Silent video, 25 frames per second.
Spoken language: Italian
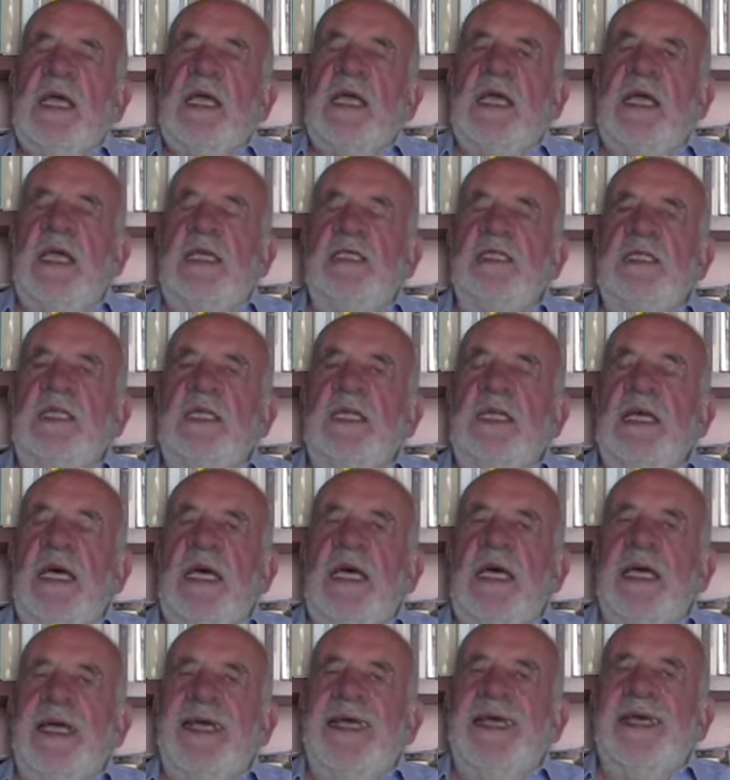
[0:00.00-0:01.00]
che
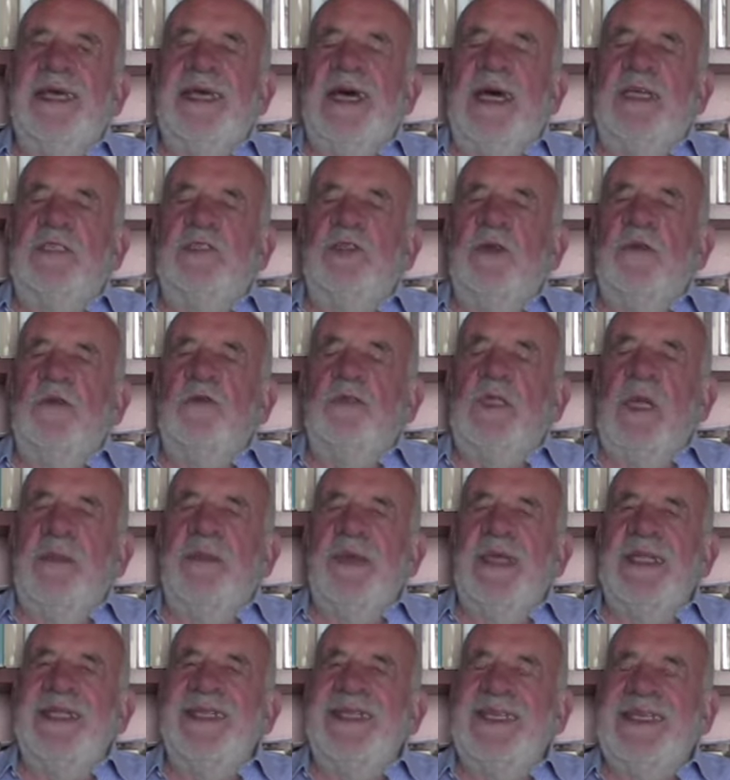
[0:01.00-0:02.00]
sia eh,
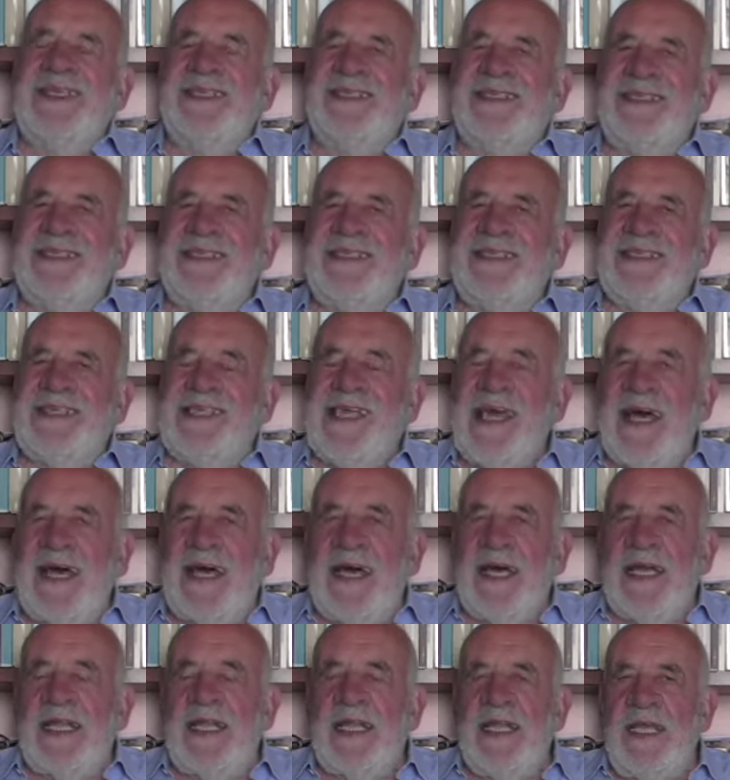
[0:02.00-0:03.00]
assolutamente
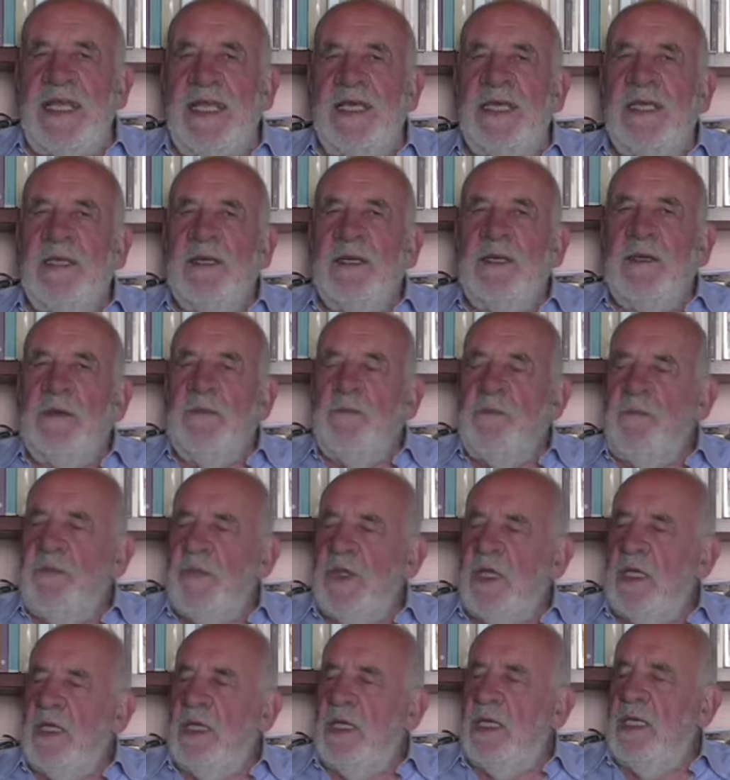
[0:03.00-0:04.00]
esiziale
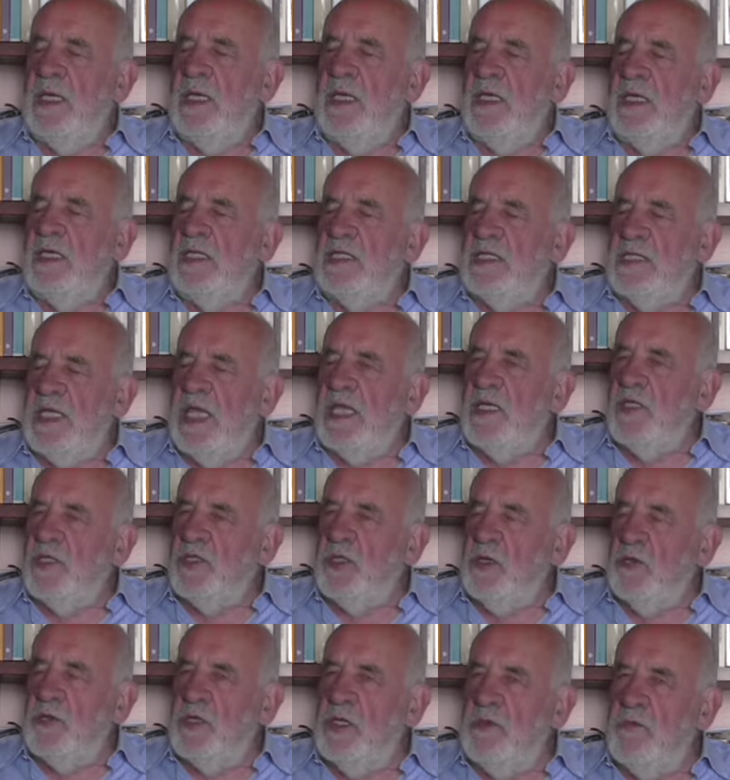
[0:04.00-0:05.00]
eh, il
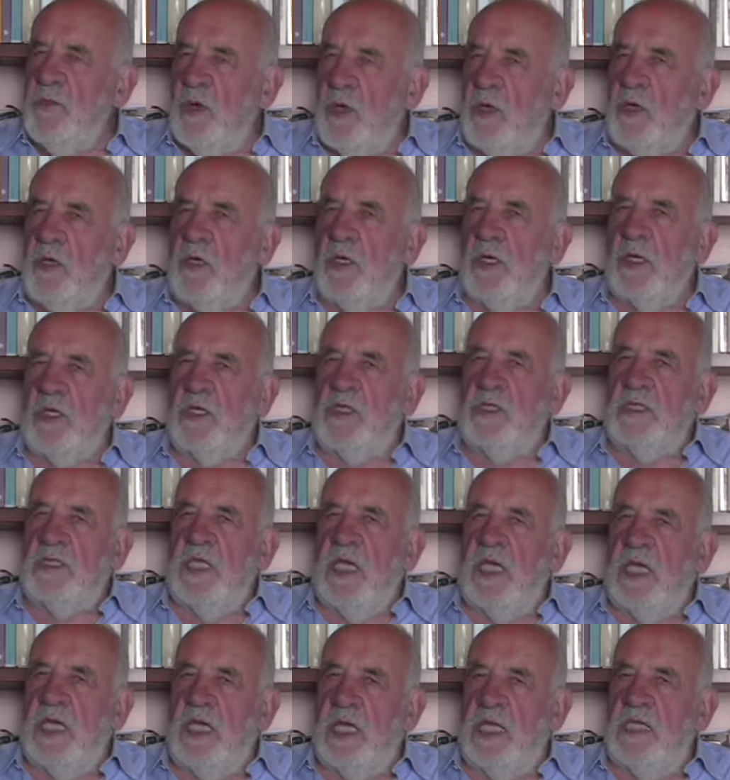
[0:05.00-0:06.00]
senso di
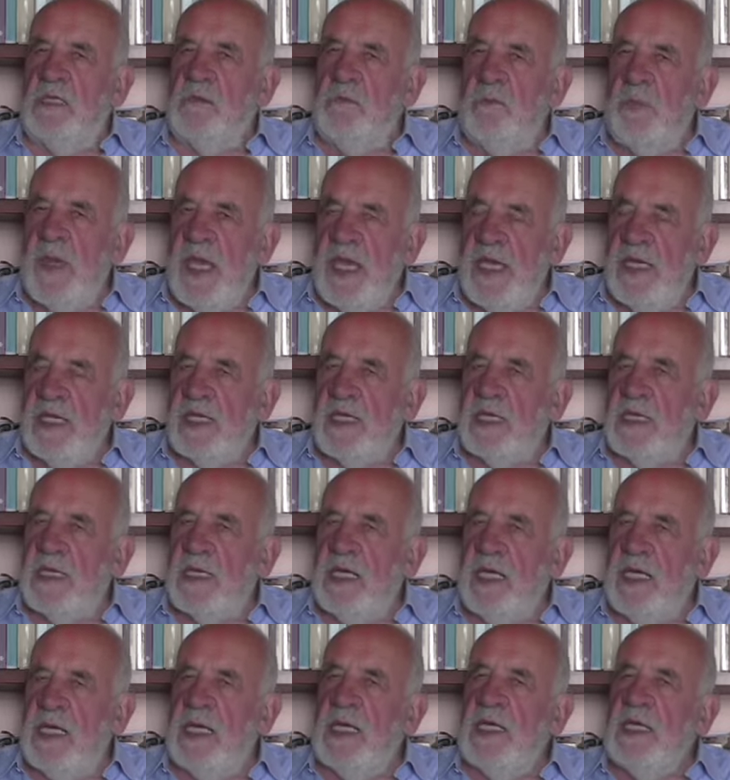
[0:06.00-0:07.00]
morte che
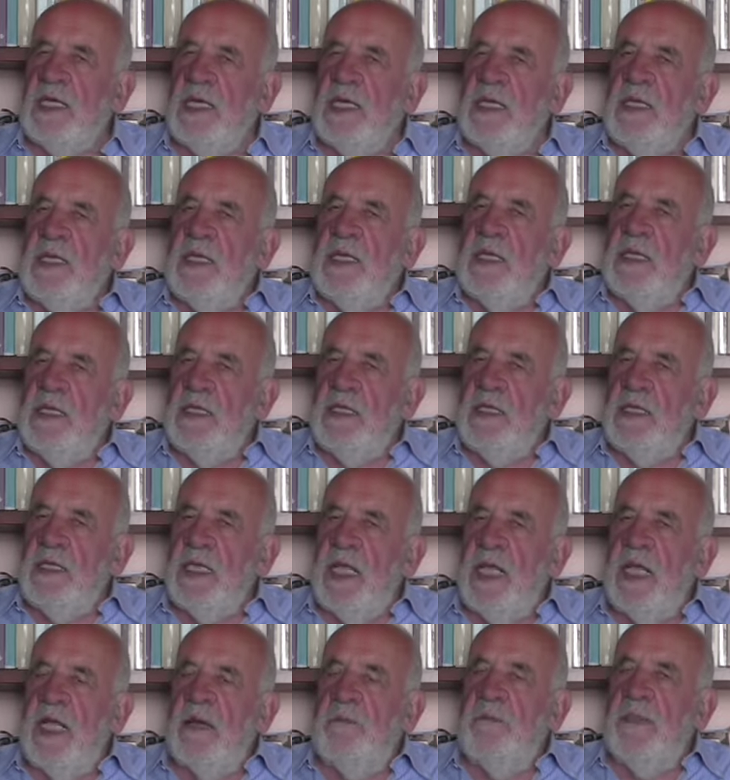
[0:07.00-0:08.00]
alberga eh,
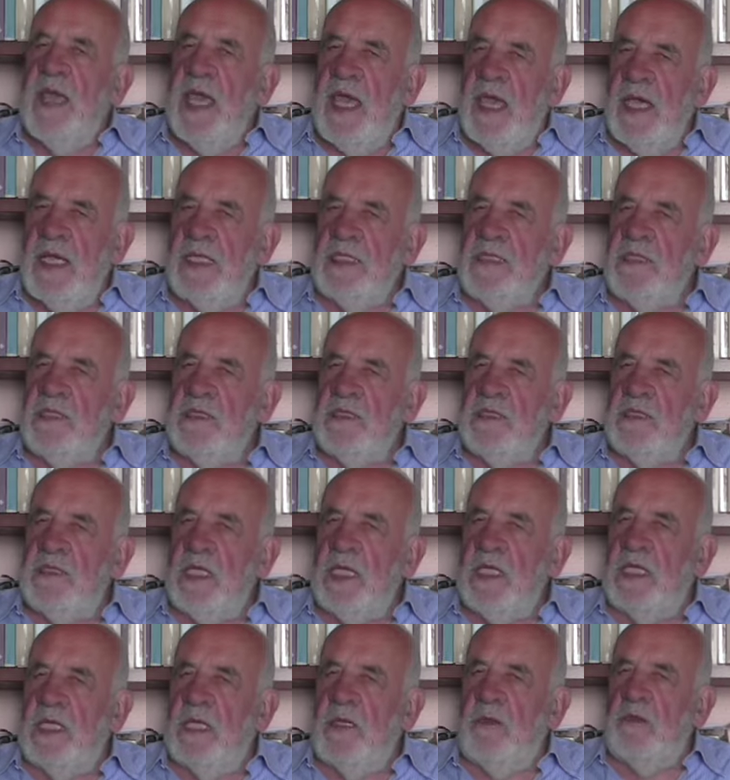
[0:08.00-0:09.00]
nella
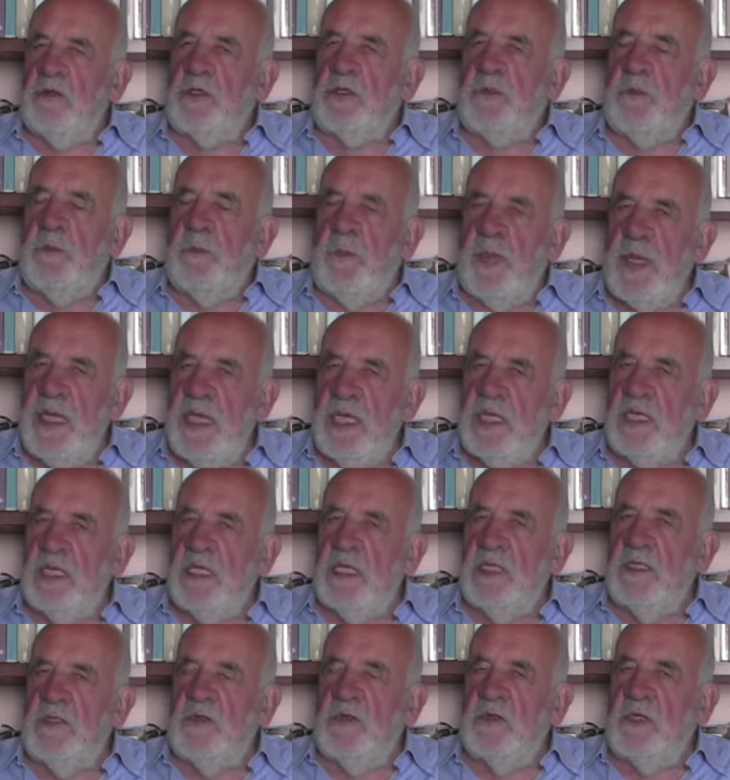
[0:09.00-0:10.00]
mente, nello
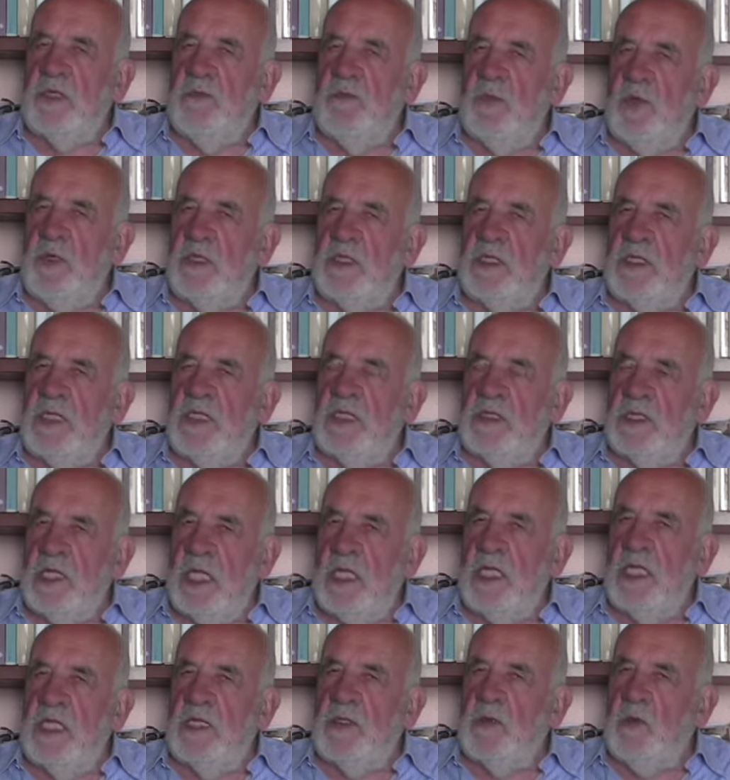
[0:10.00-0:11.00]
spirito di molti
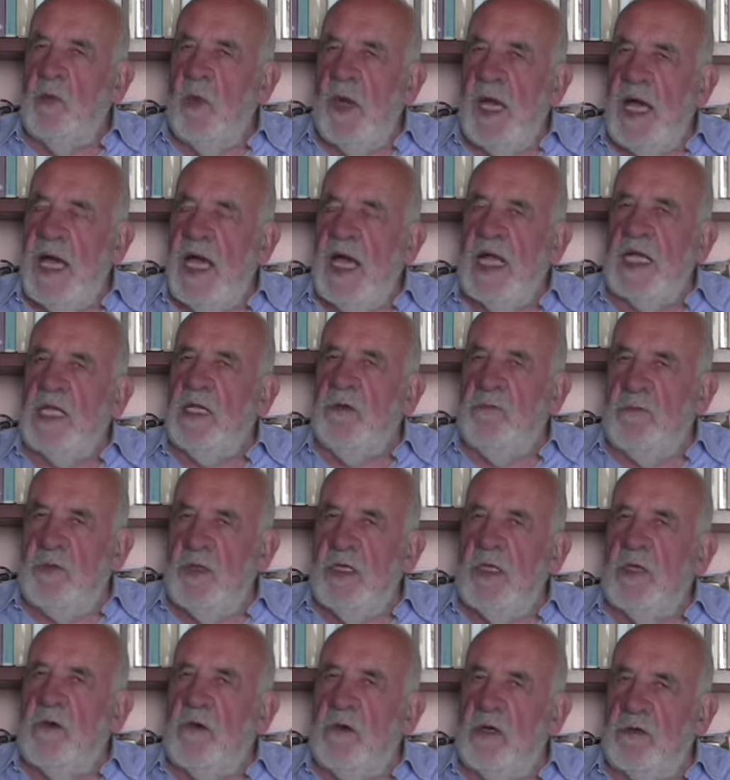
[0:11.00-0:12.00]
intellettuali,
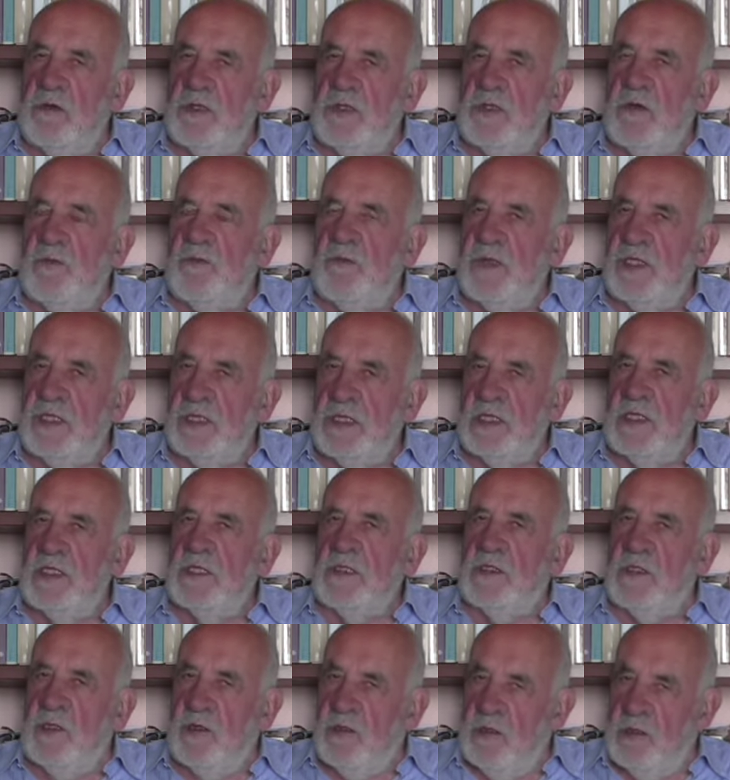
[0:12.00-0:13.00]
filosofi e
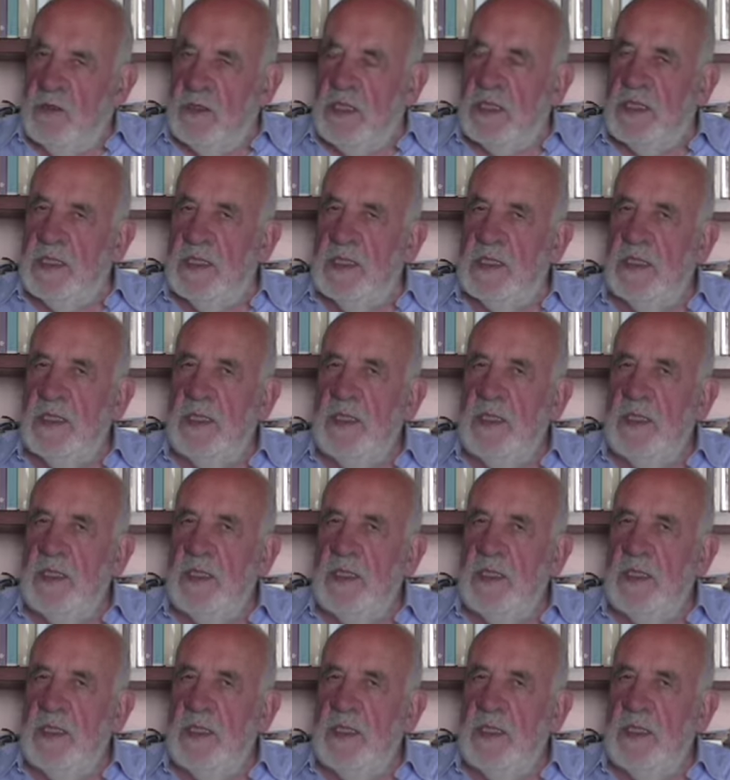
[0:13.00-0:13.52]
scrittori.